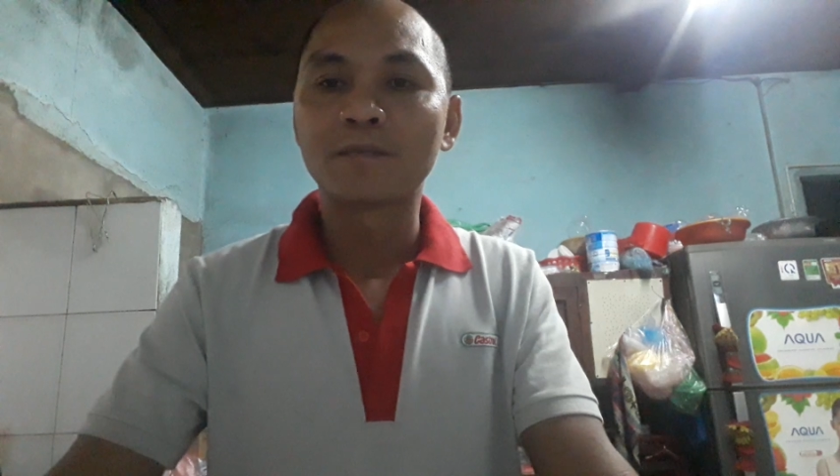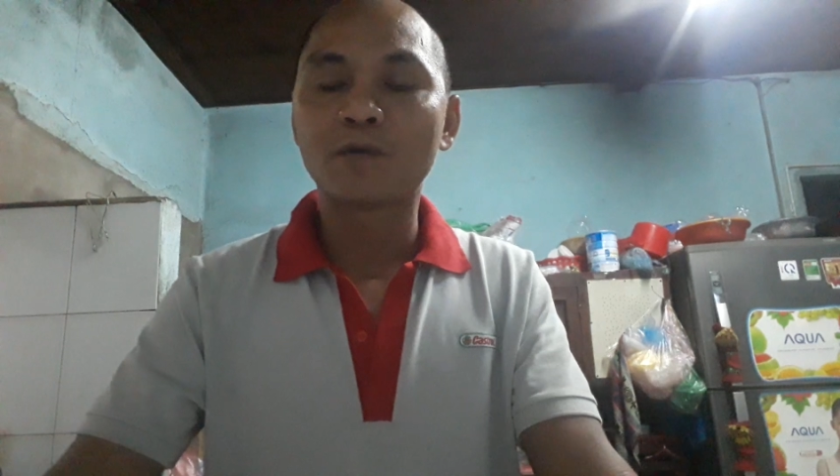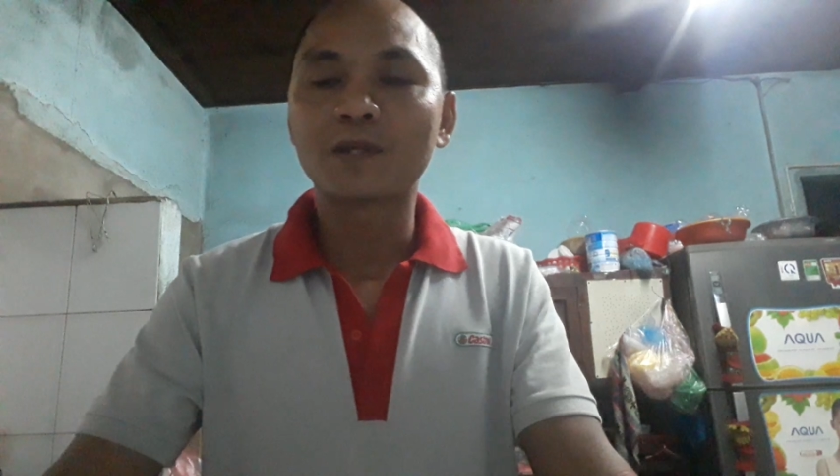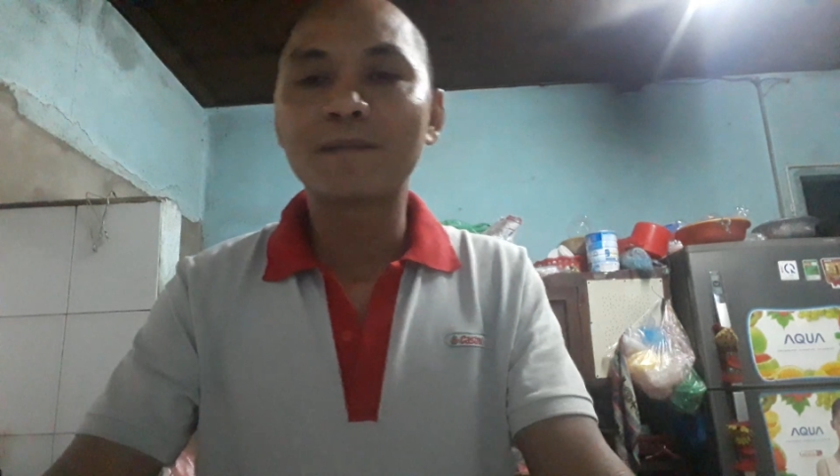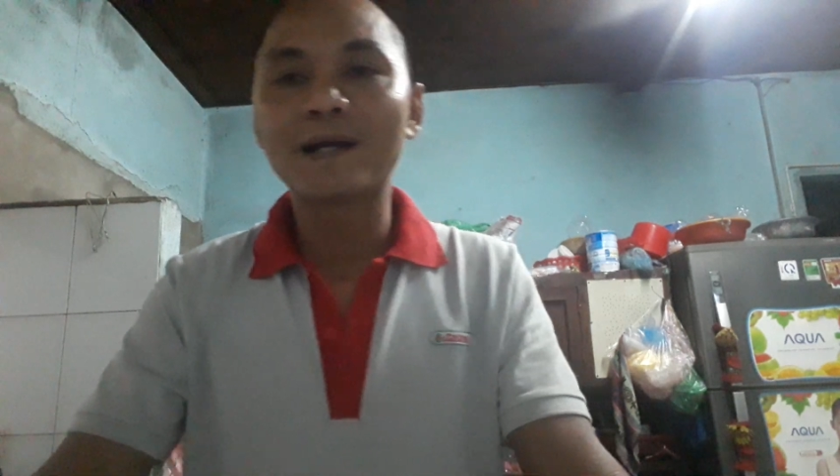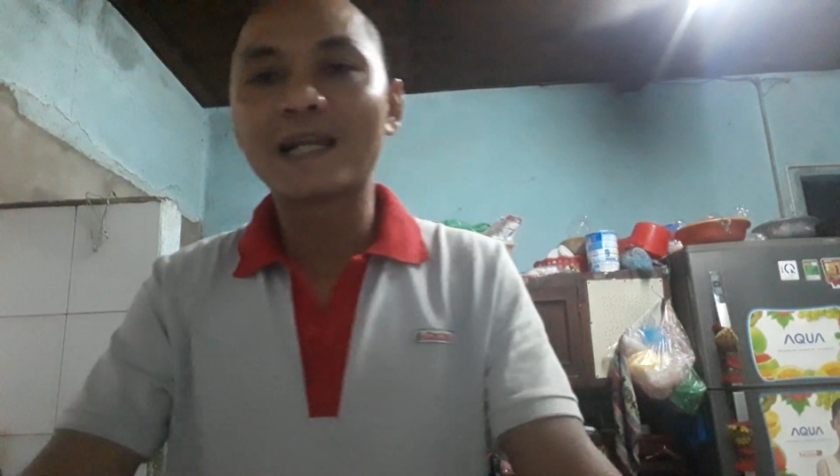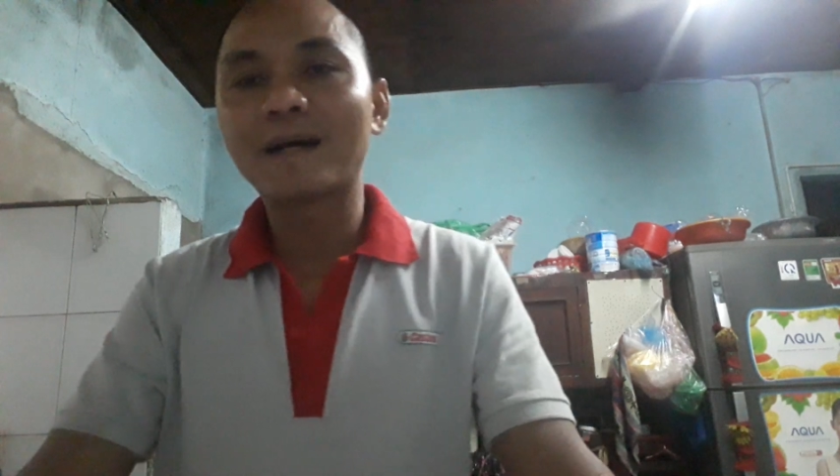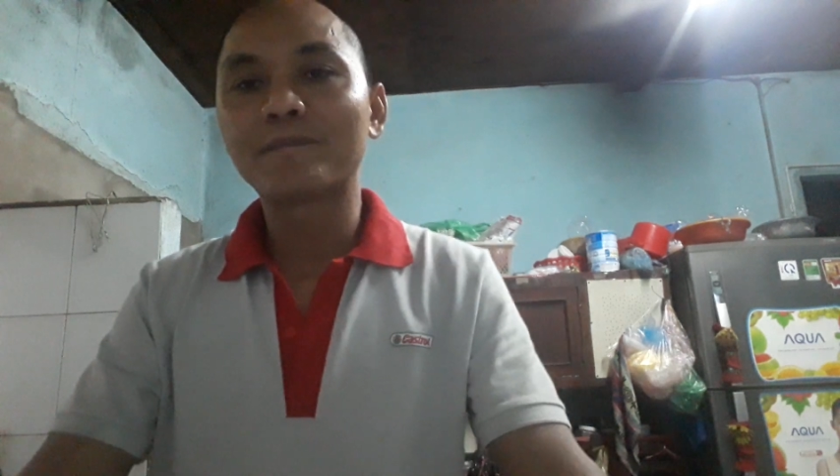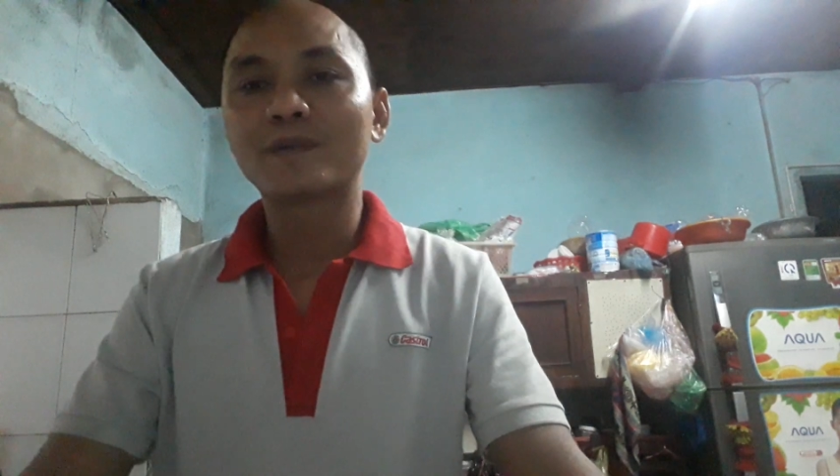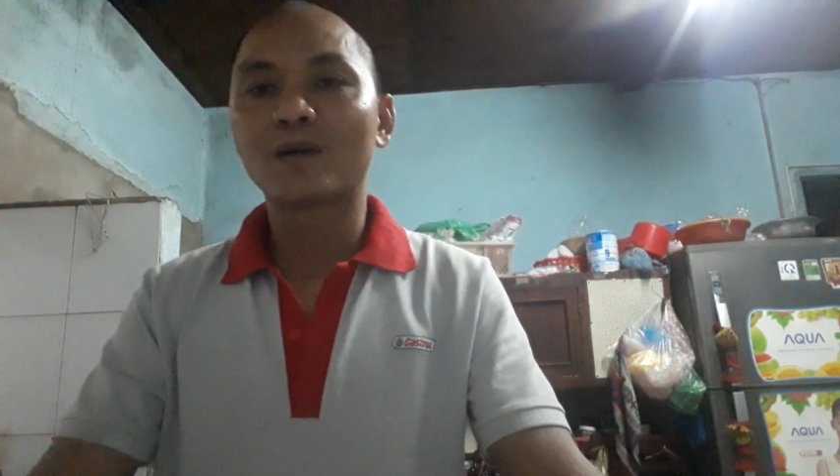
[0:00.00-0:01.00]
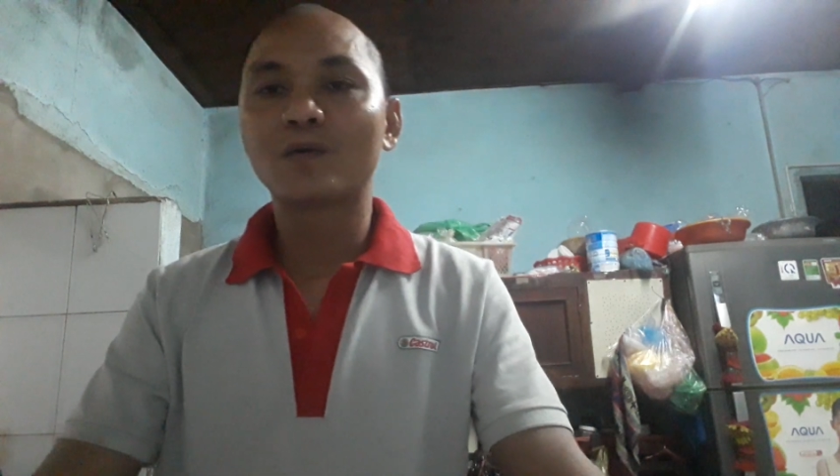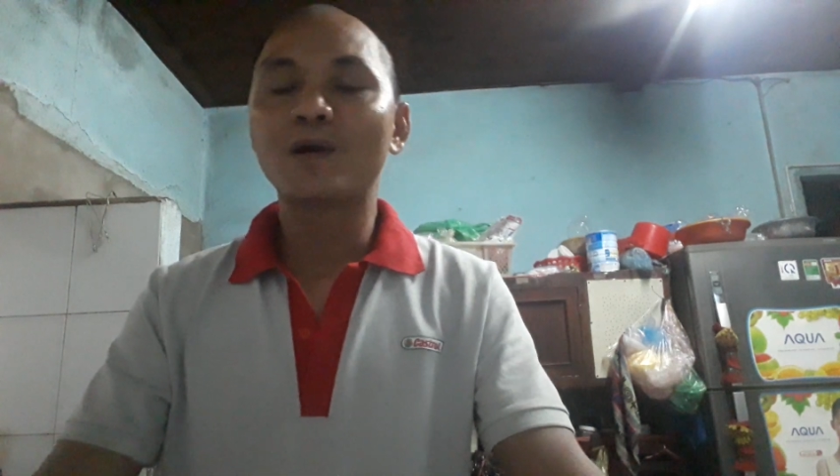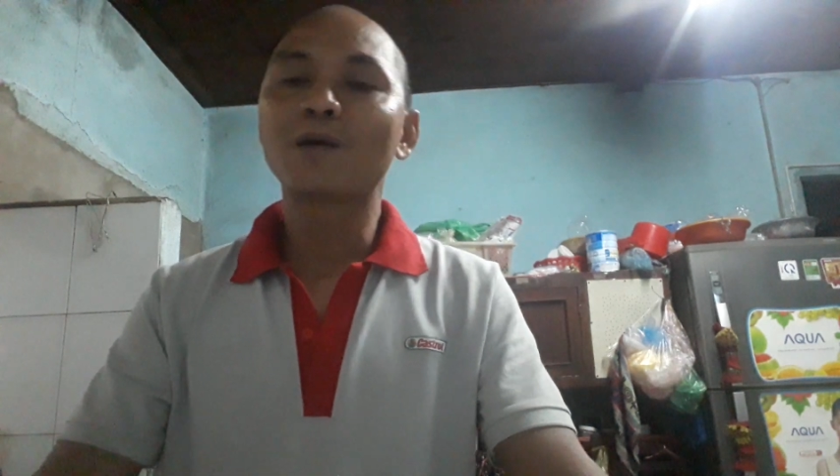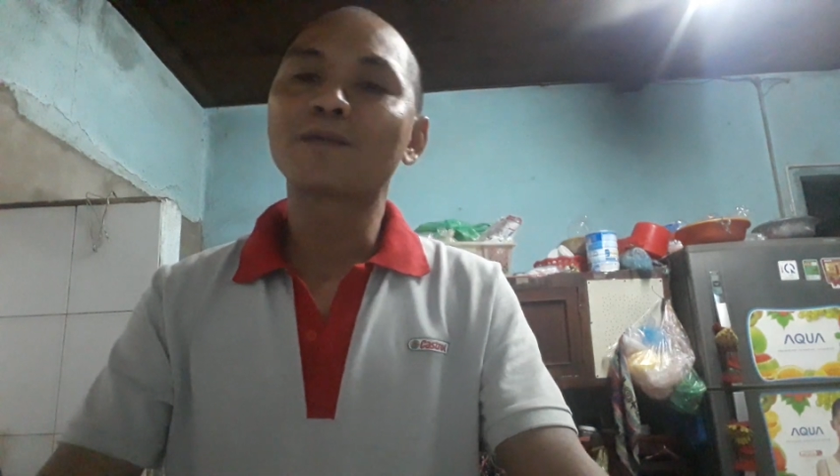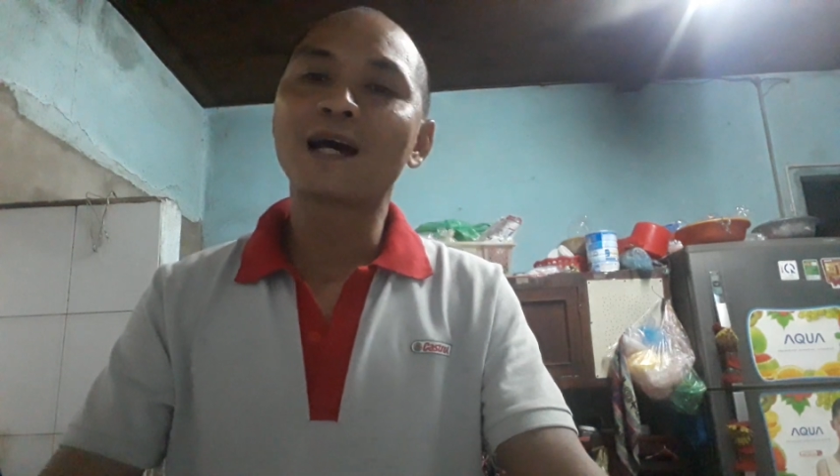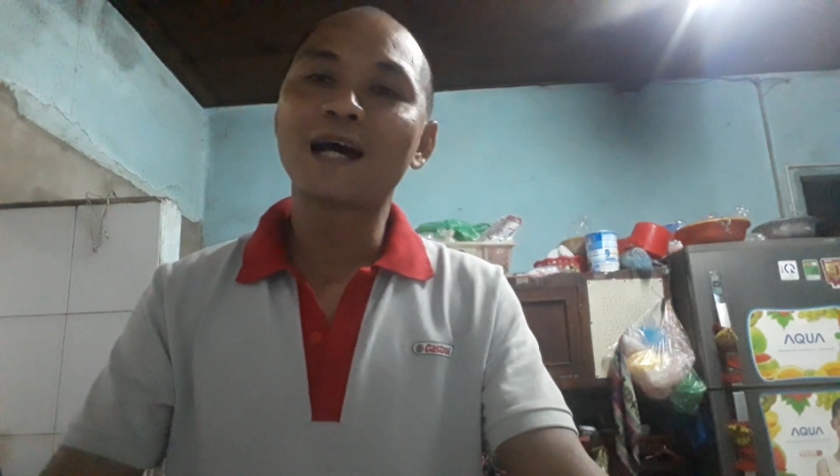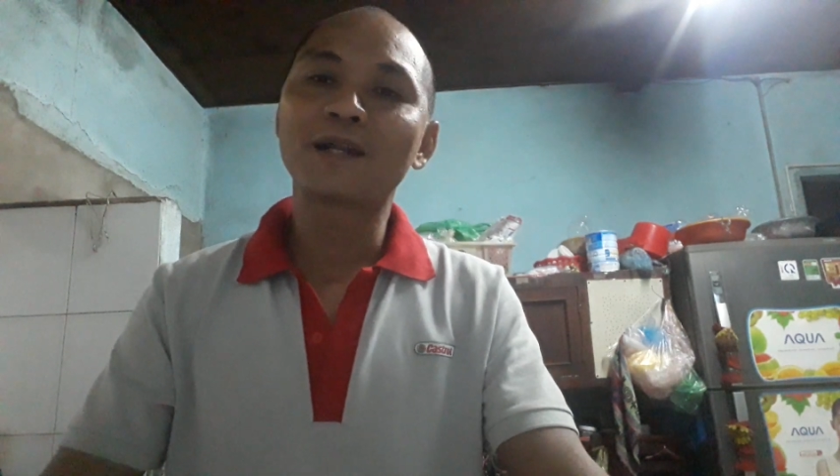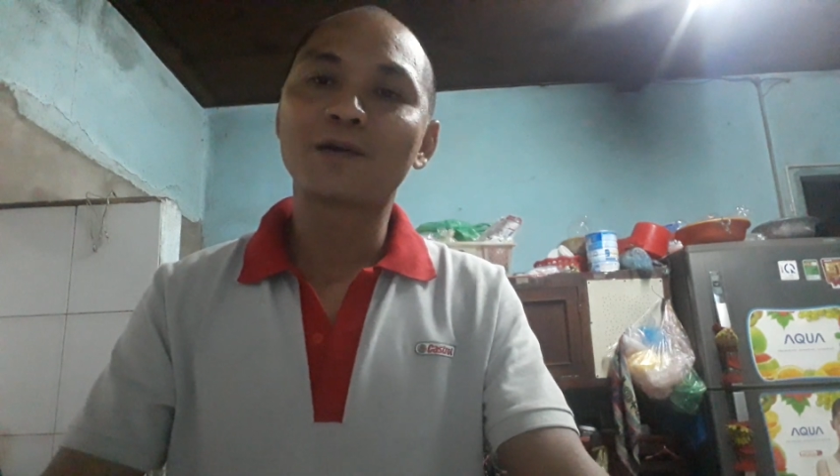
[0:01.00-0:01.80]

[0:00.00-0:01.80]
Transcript: 125 đầu của Honda